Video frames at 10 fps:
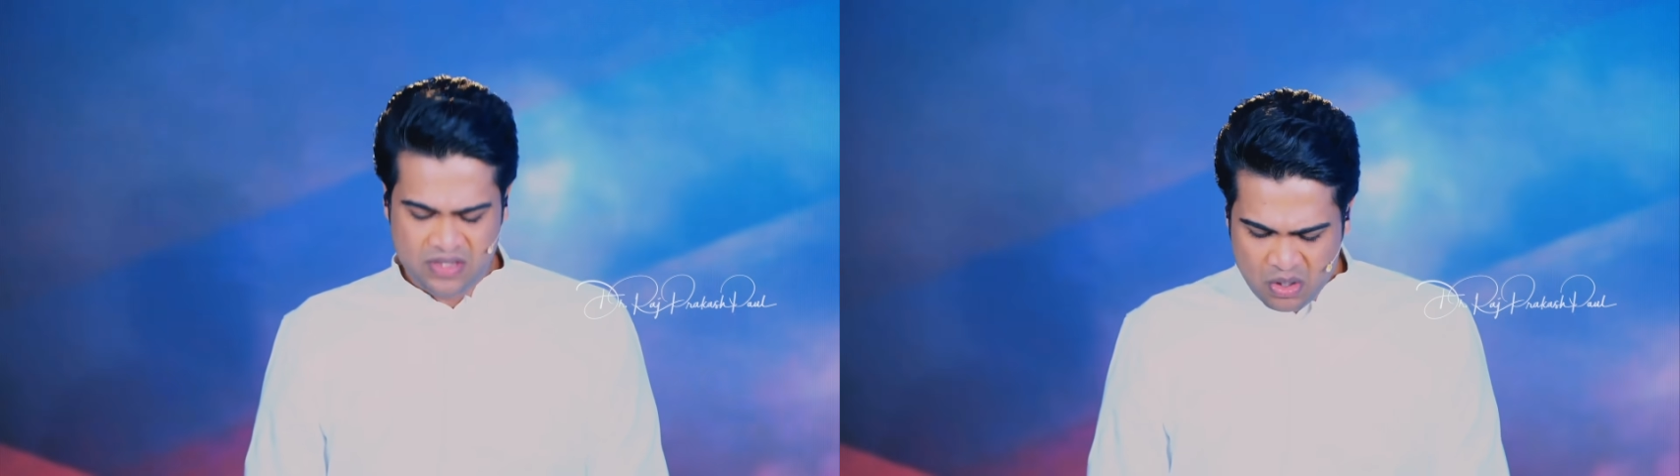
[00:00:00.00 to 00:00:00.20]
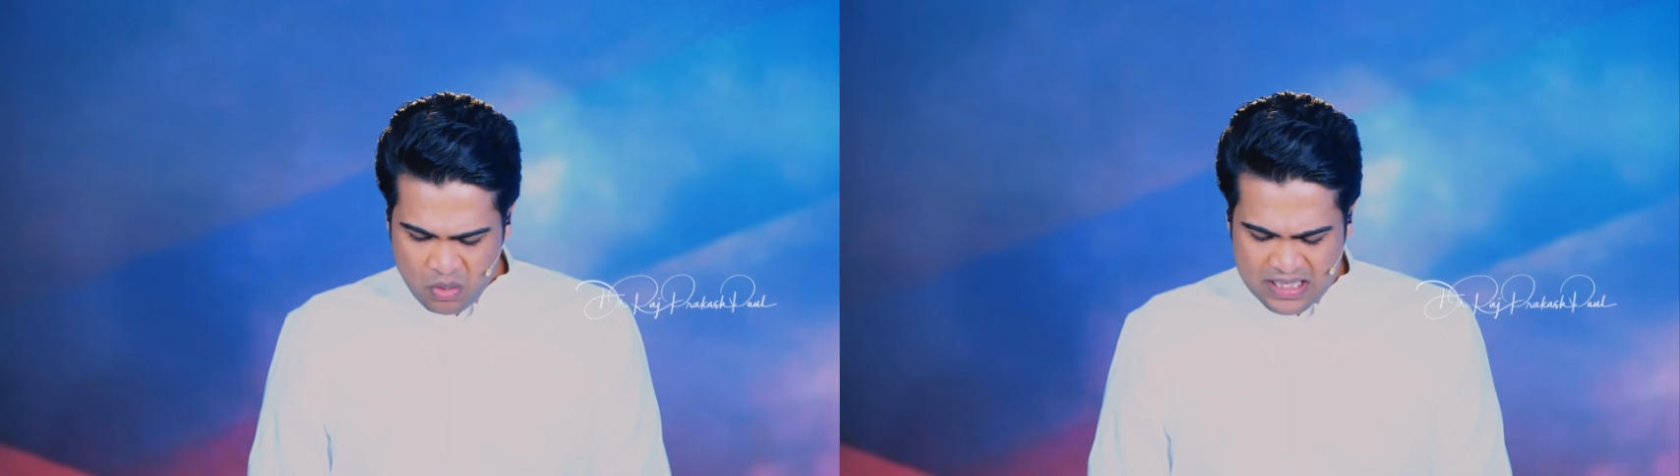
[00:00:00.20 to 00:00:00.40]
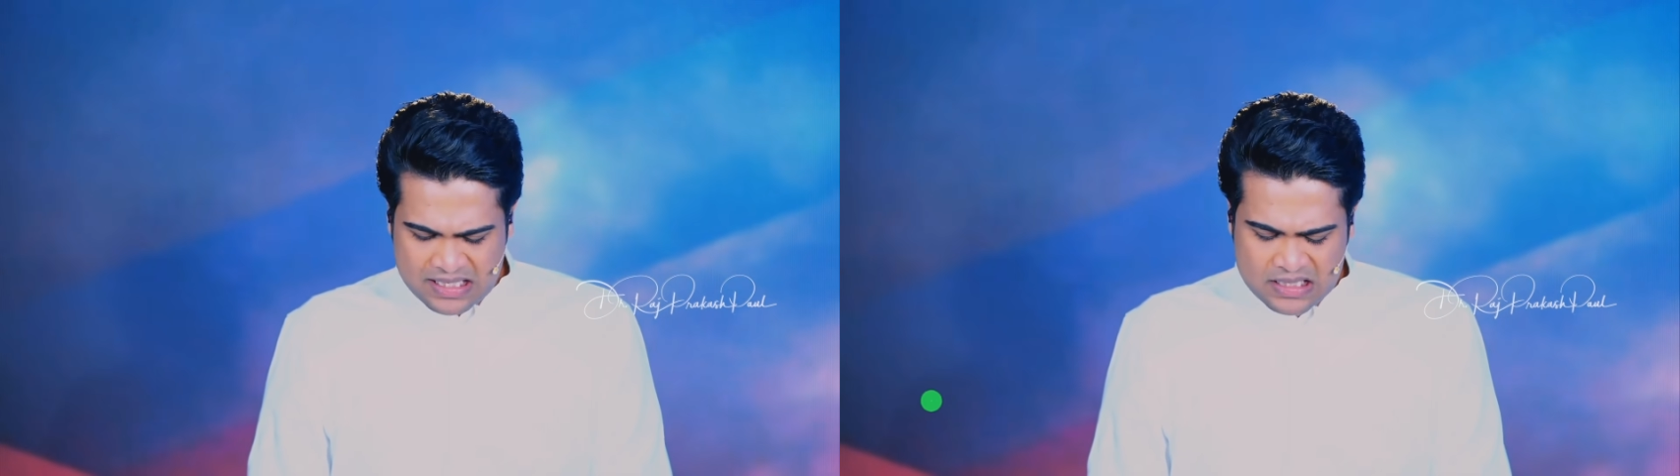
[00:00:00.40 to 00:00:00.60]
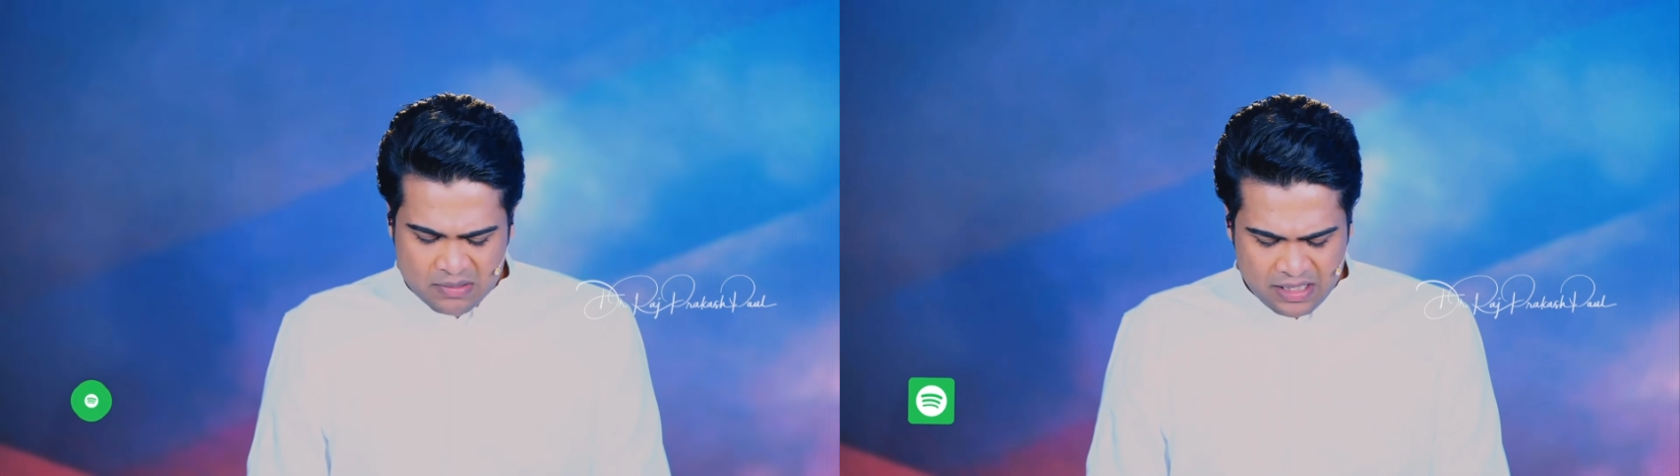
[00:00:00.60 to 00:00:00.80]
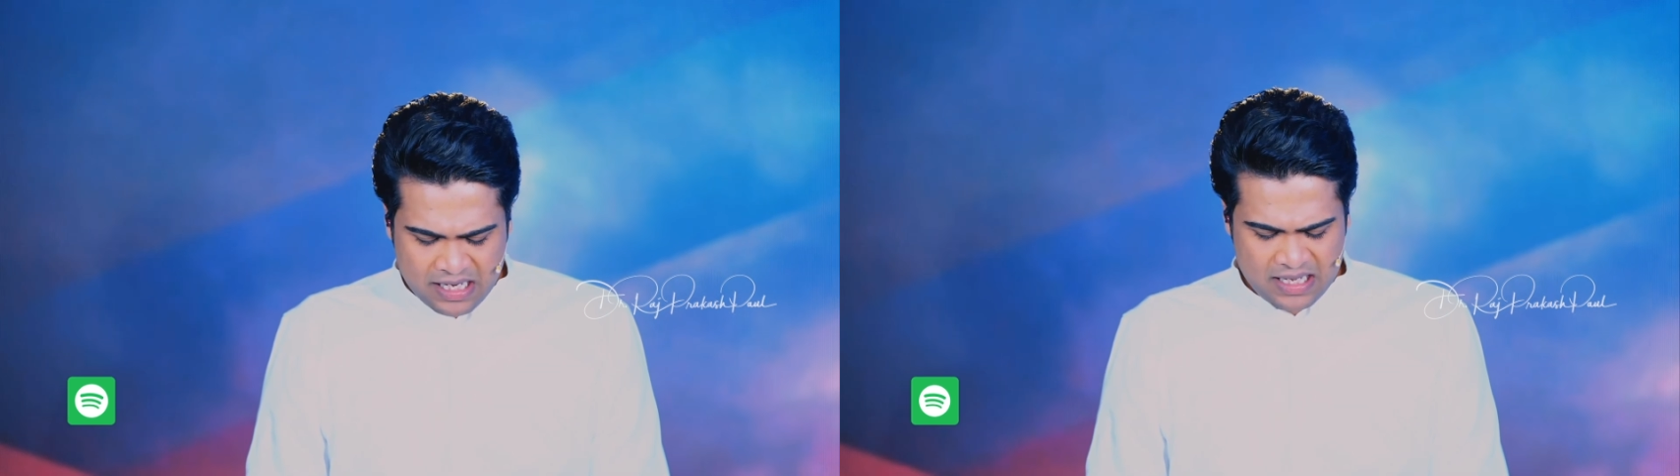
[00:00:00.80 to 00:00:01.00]
దేవునికి
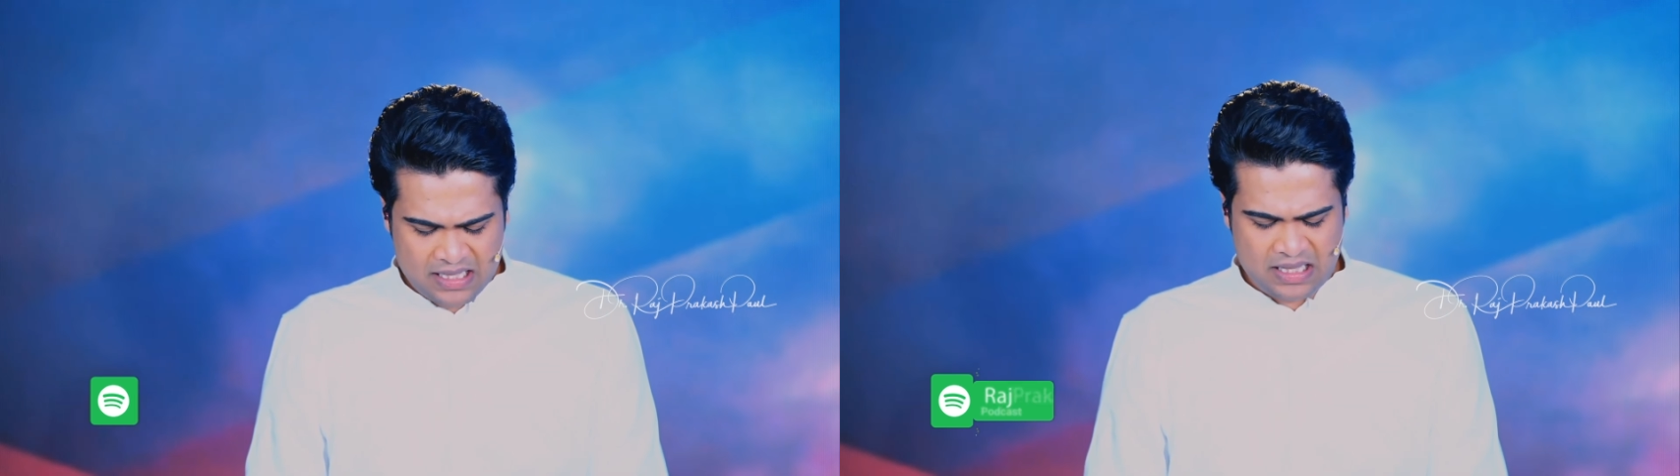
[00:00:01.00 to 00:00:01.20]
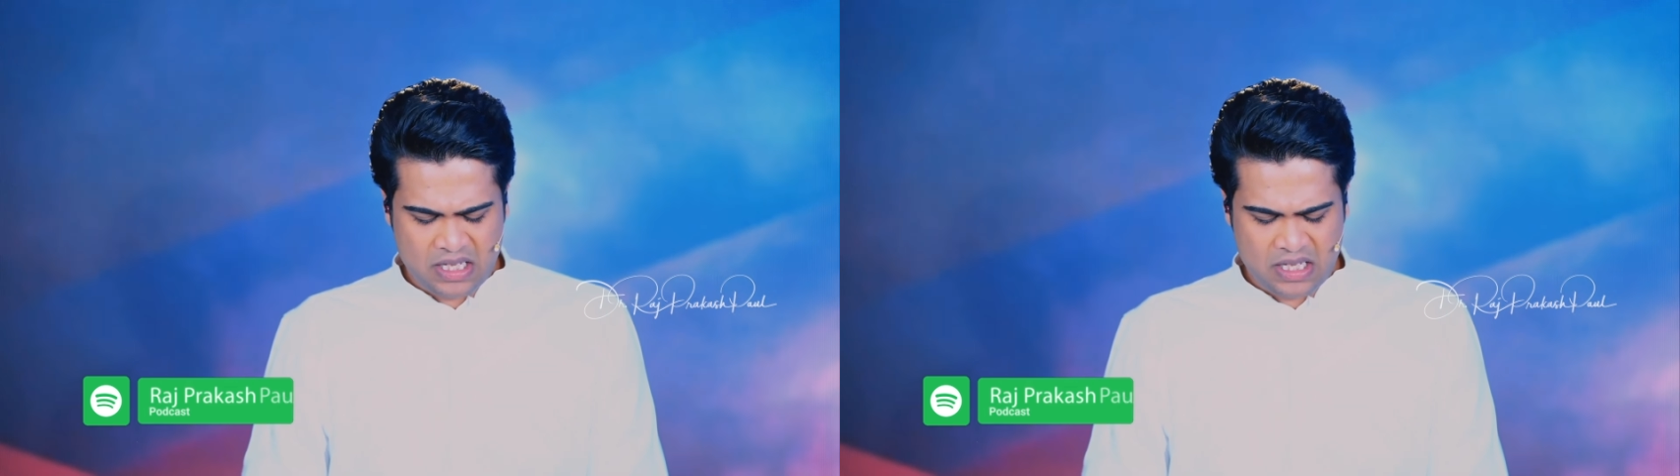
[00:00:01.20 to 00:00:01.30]
ఇష్టం లేనిది